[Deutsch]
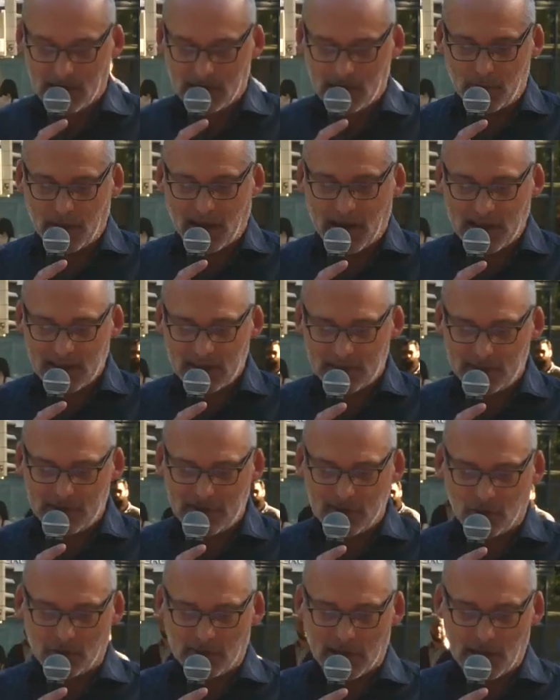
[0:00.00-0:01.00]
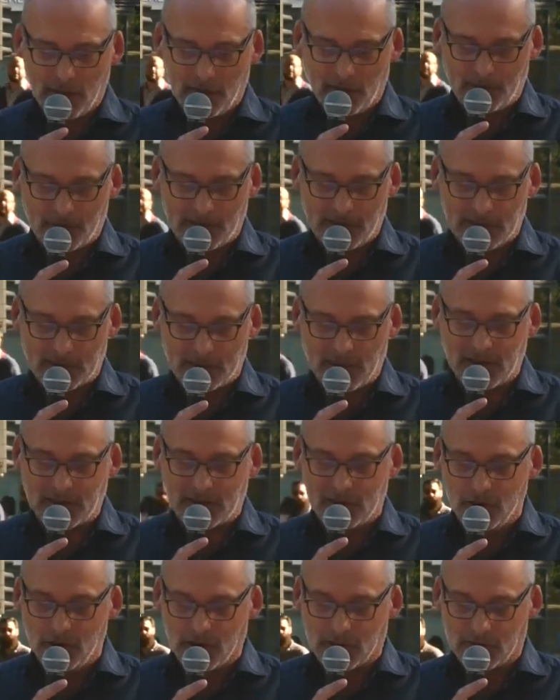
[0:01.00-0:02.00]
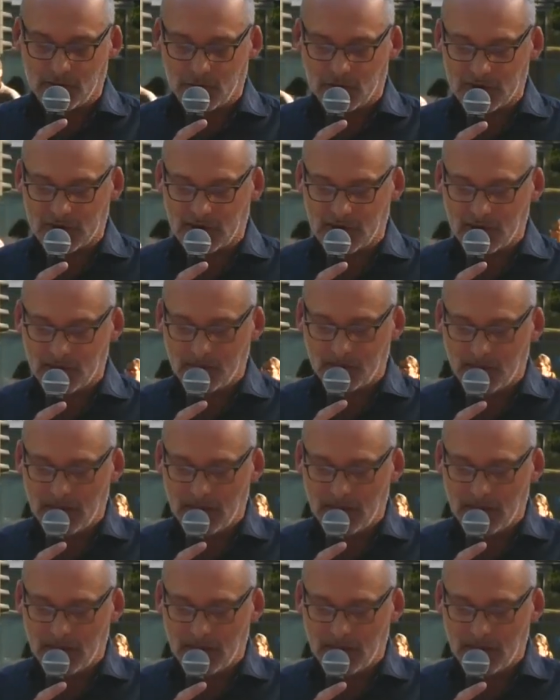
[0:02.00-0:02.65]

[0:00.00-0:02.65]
Die bereichsbezogene Impfpflicht macht nirgendwo Sinn.